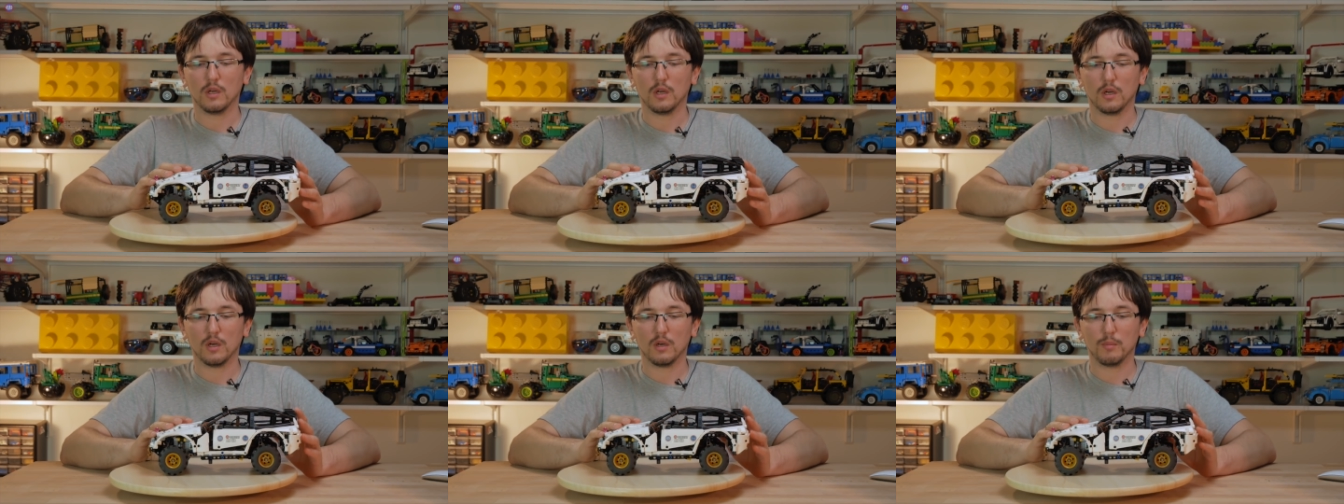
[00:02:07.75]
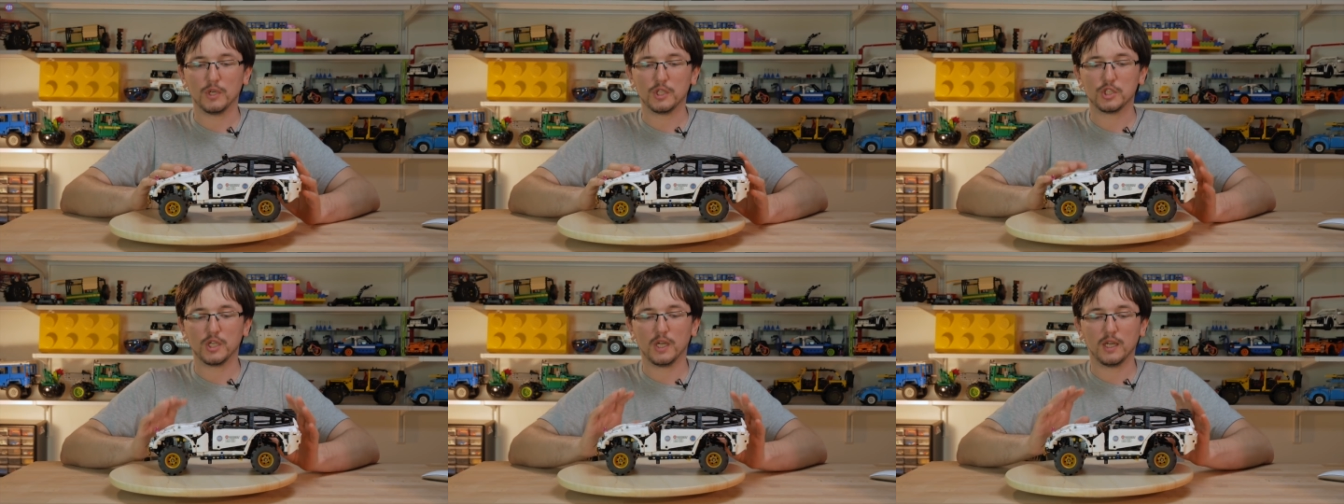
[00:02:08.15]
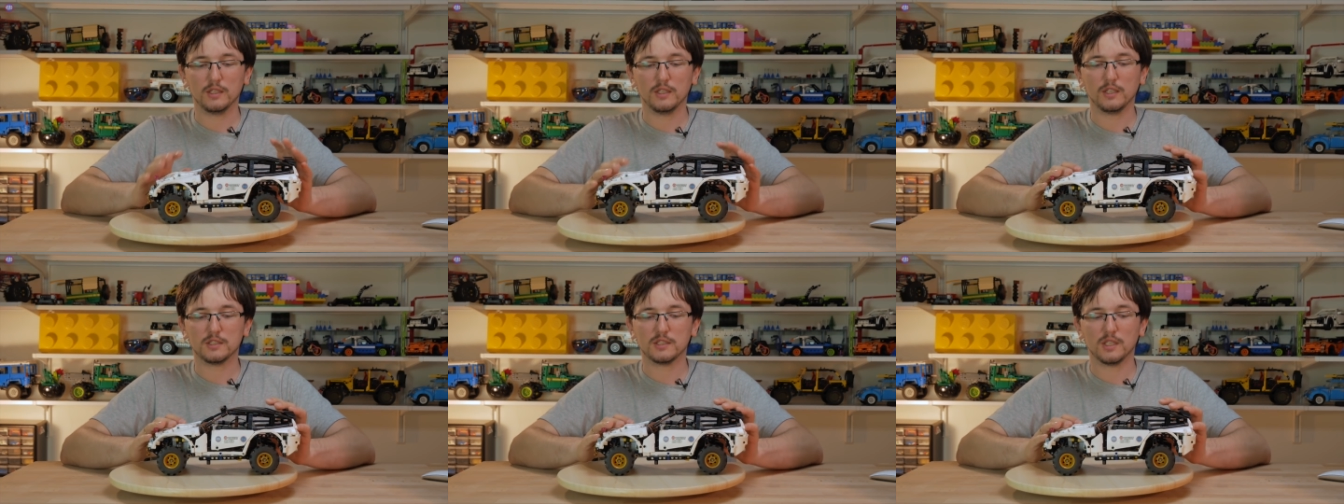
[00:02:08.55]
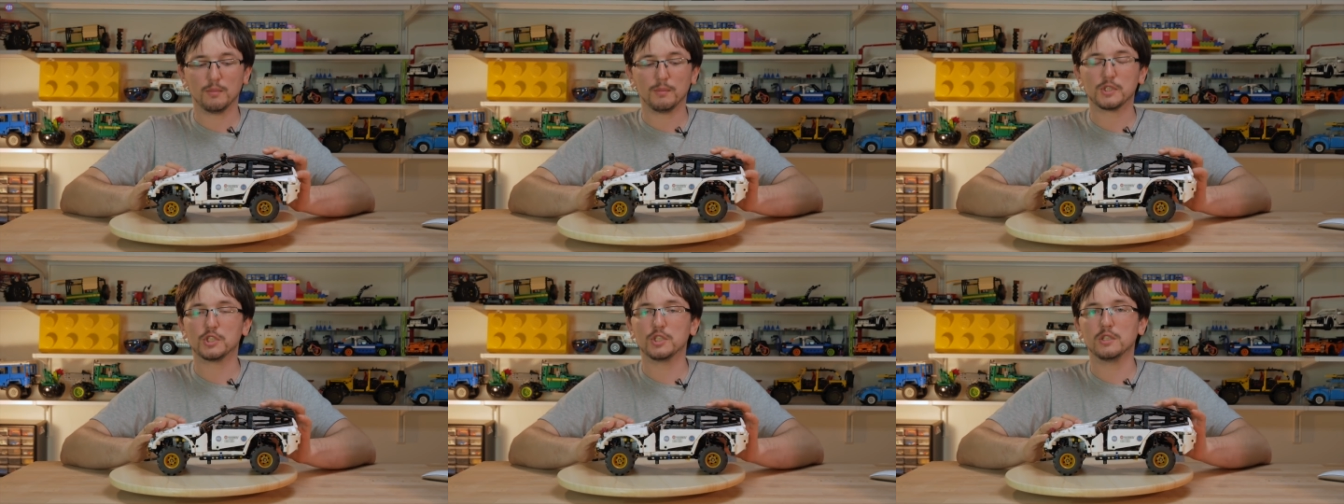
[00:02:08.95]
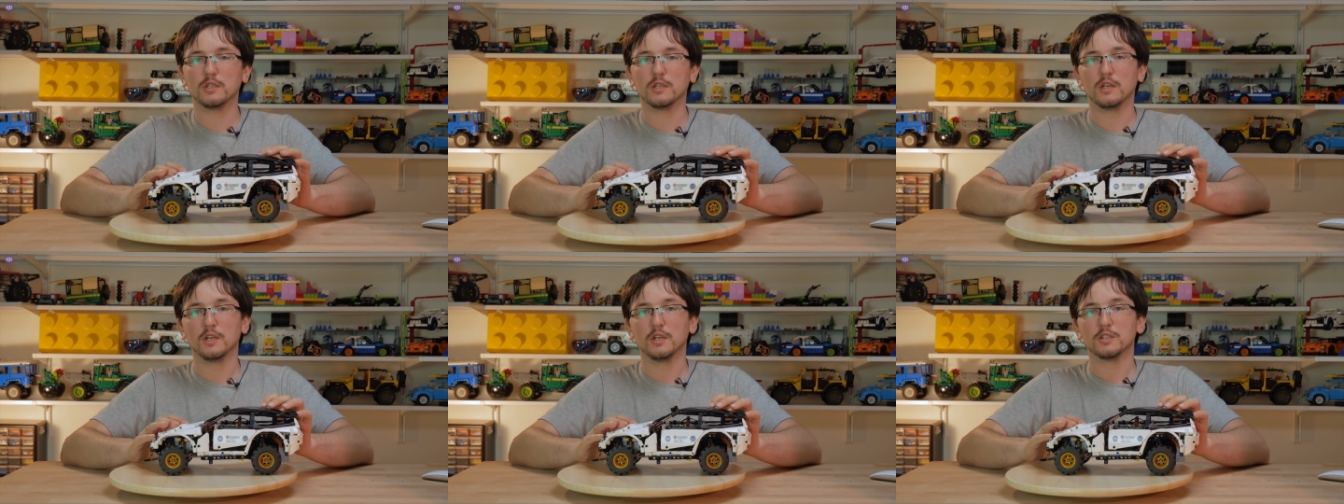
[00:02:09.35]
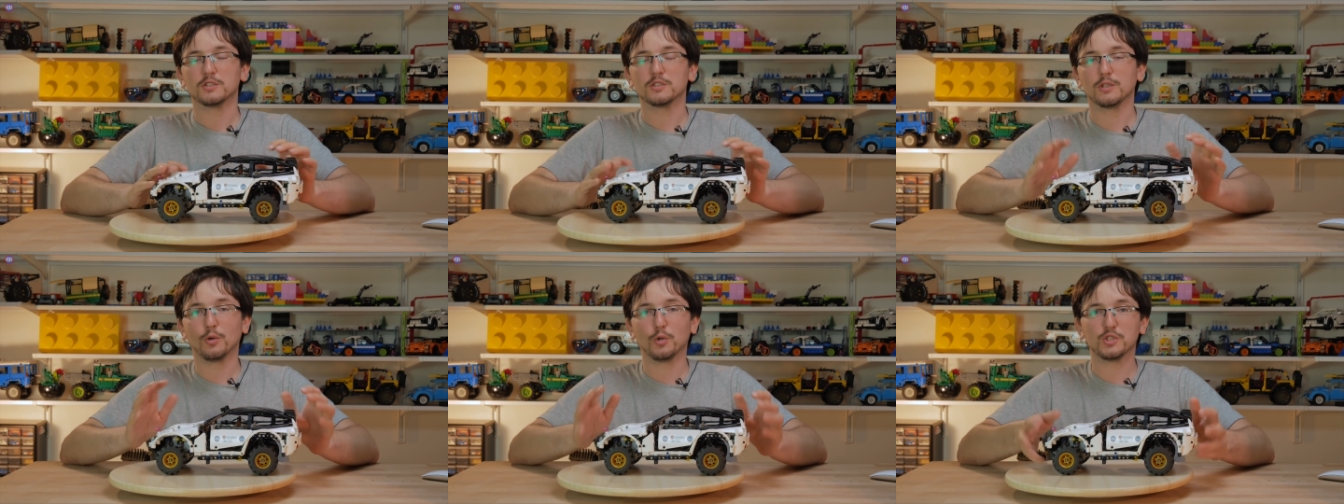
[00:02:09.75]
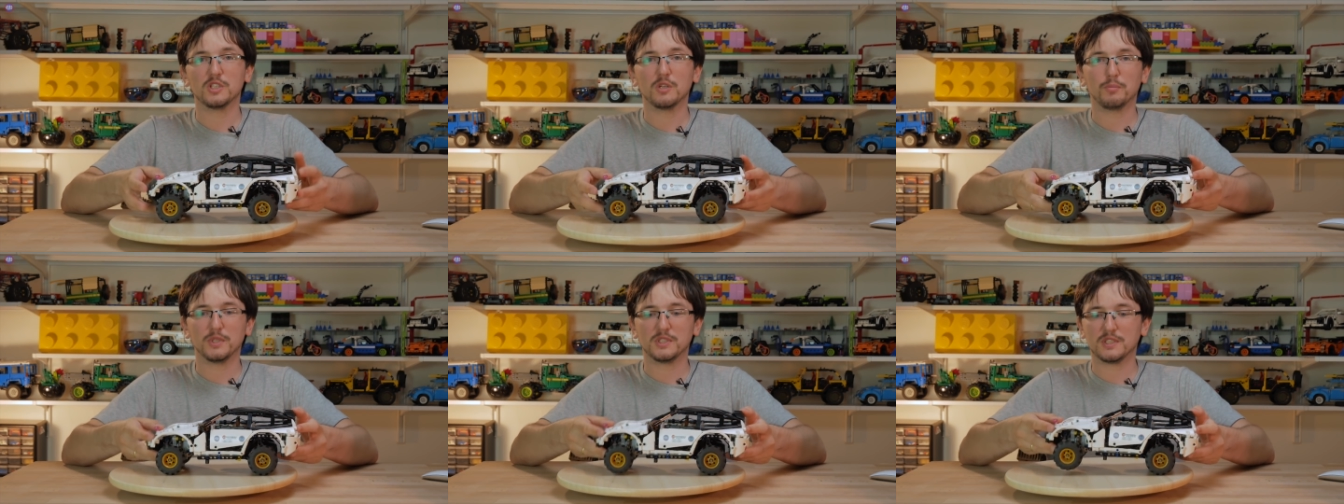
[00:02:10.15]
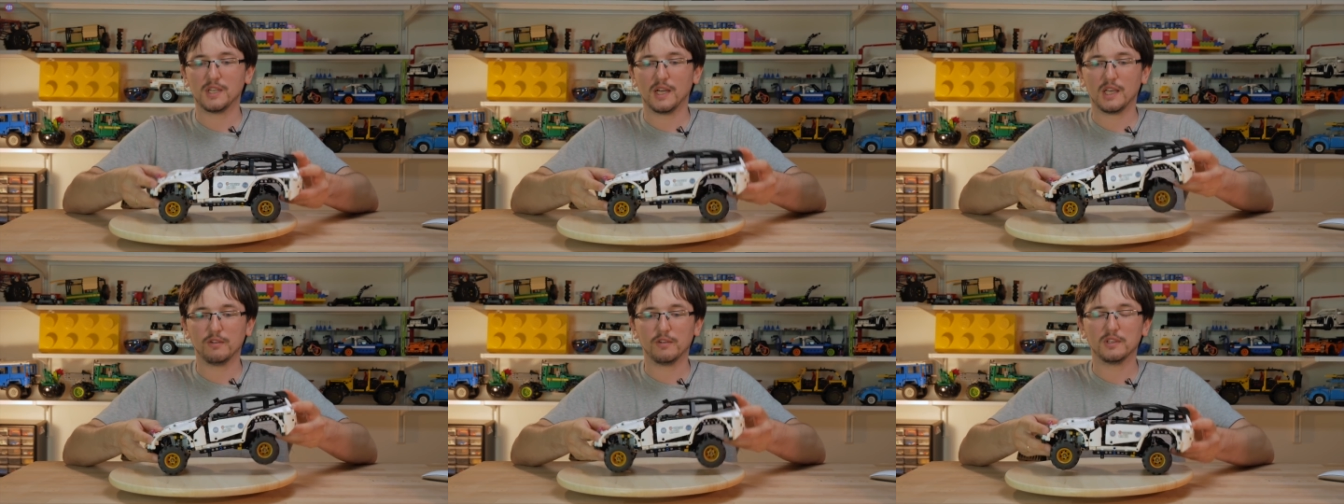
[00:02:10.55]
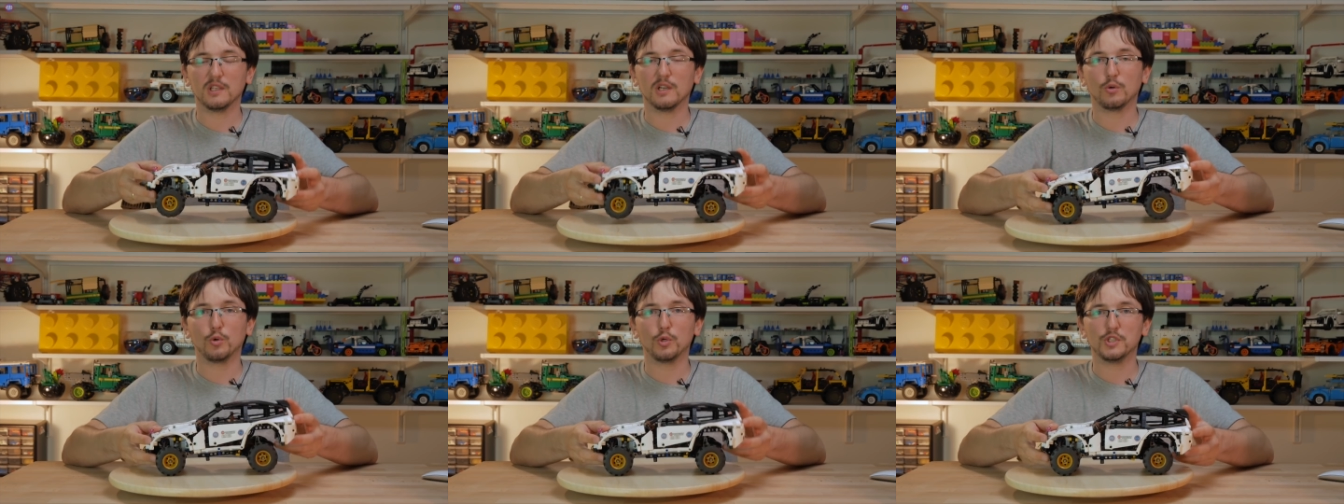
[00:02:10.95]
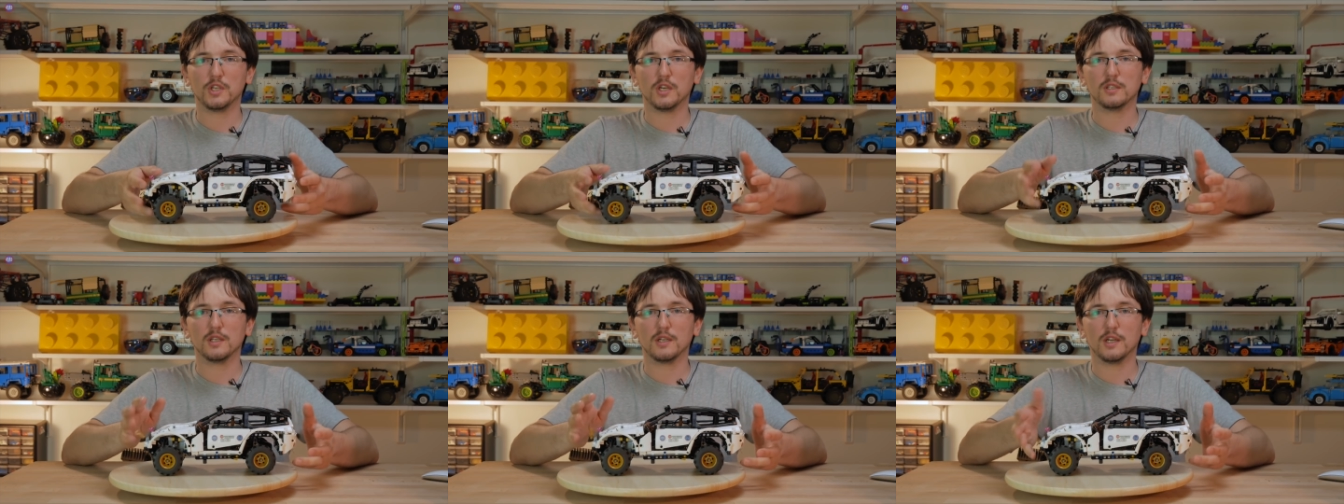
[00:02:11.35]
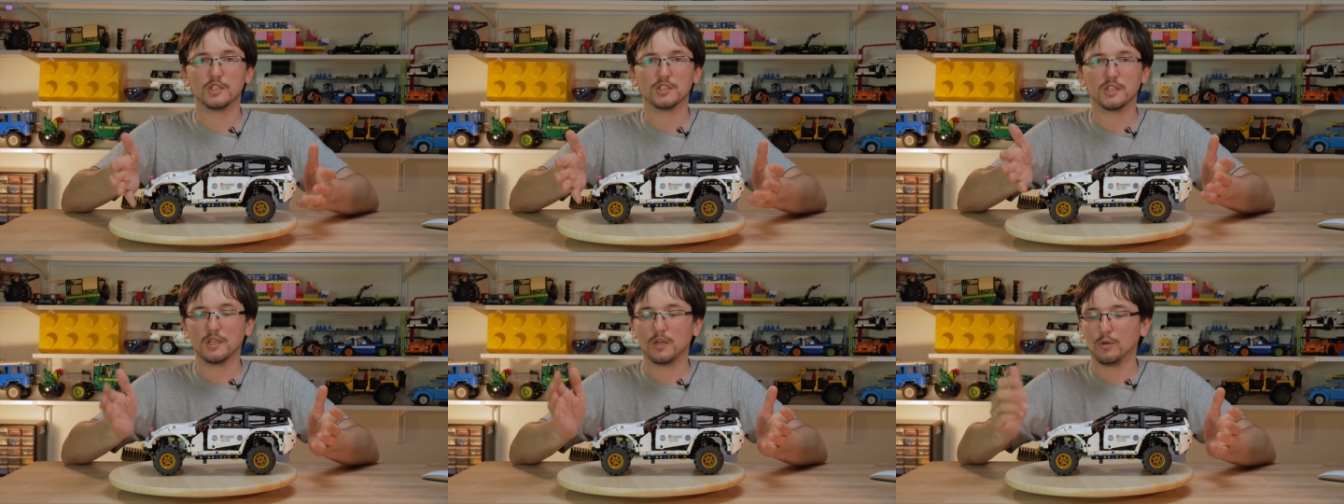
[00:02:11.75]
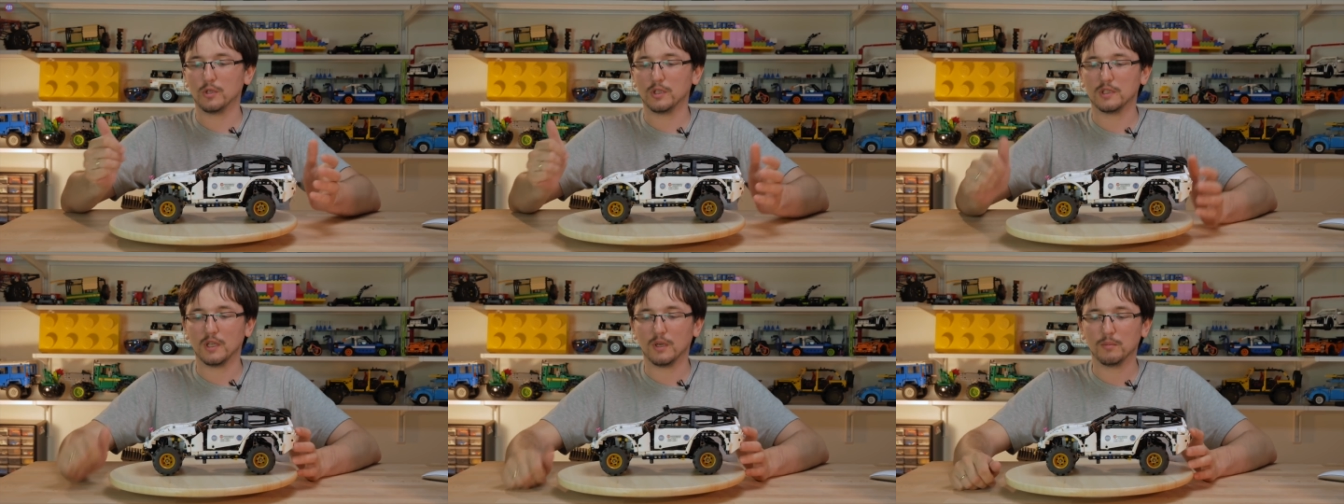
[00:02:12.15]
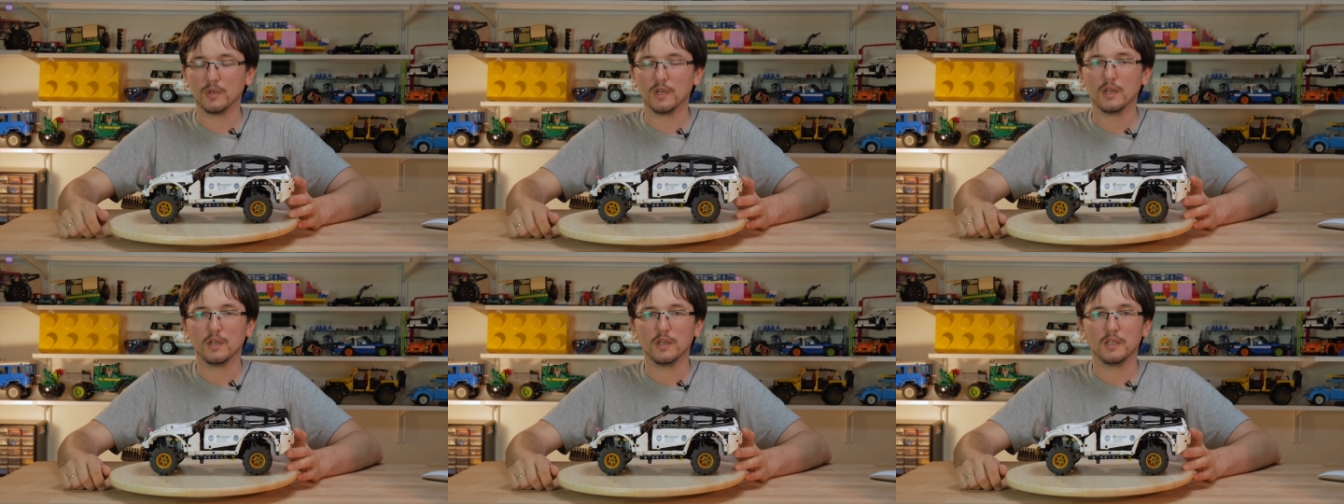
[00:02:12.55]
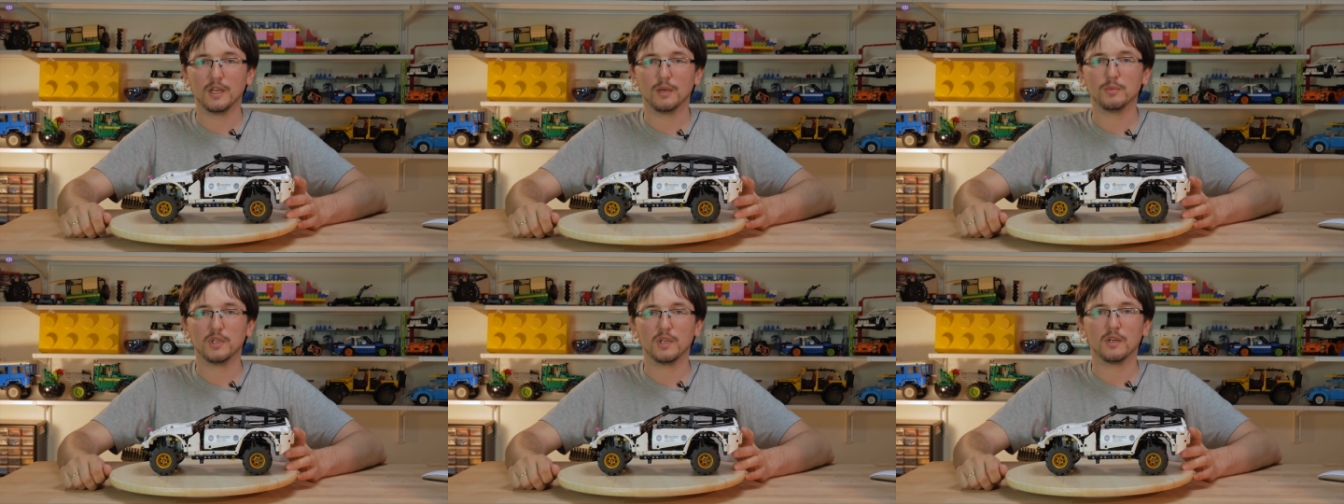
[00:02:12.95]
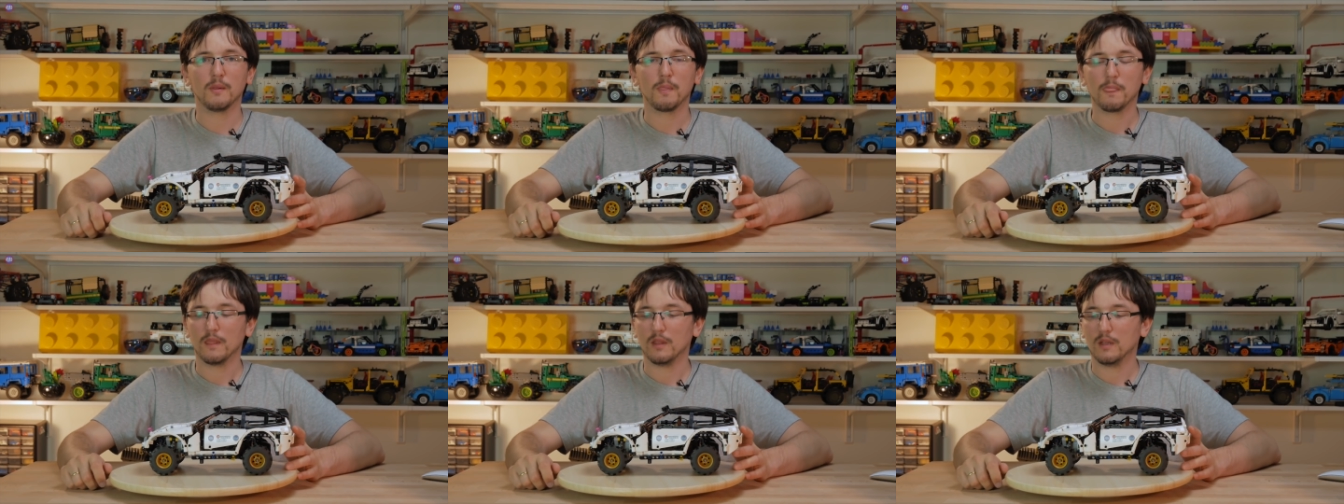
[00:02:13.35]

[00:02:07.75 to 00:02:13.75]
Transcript: а, большая инерция, машине сложно подскакивать на кочках на каждой какой-то там ямке